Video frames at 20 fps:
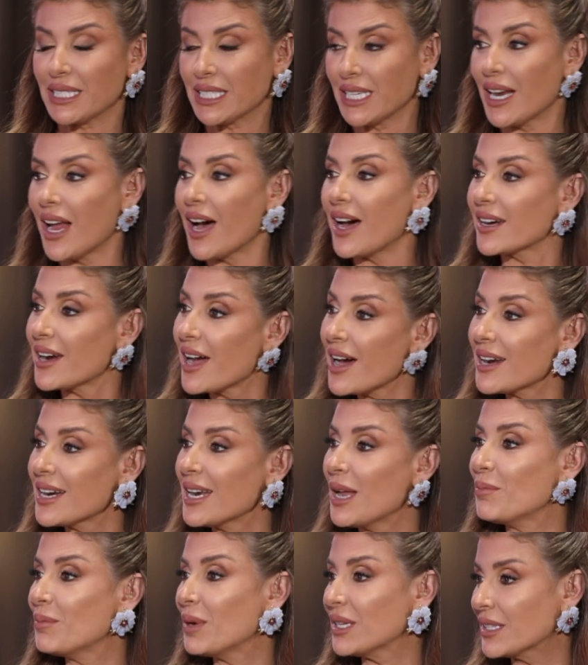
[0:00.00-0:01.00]
بس القرار
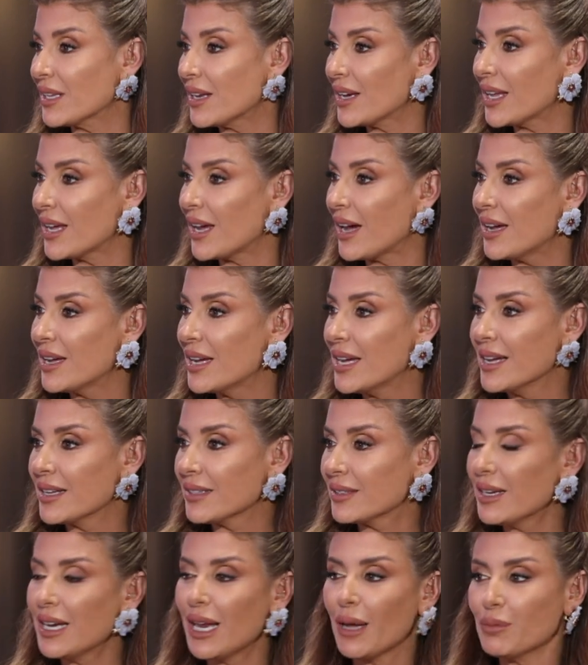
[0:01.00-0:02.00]
لما طلع
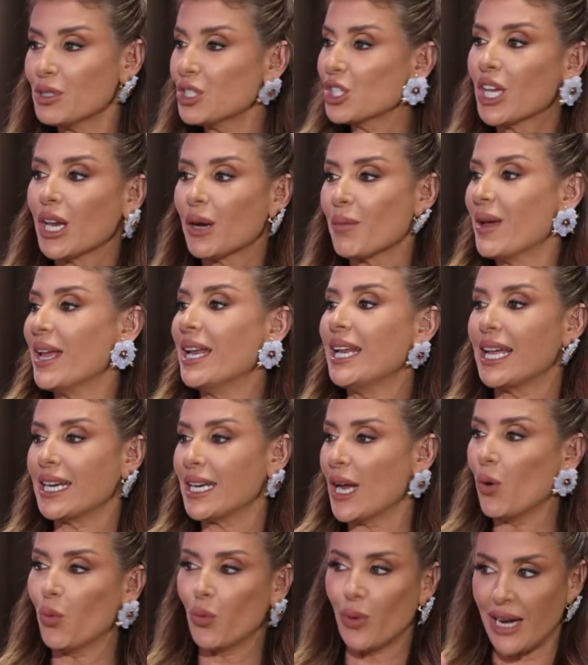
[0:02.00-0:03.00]
طلع مش كرمال
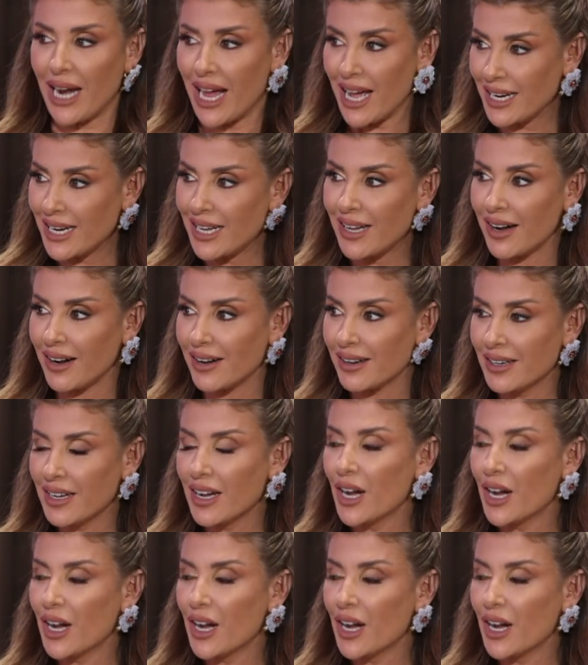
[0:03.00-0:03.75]
لنقوي العلاقه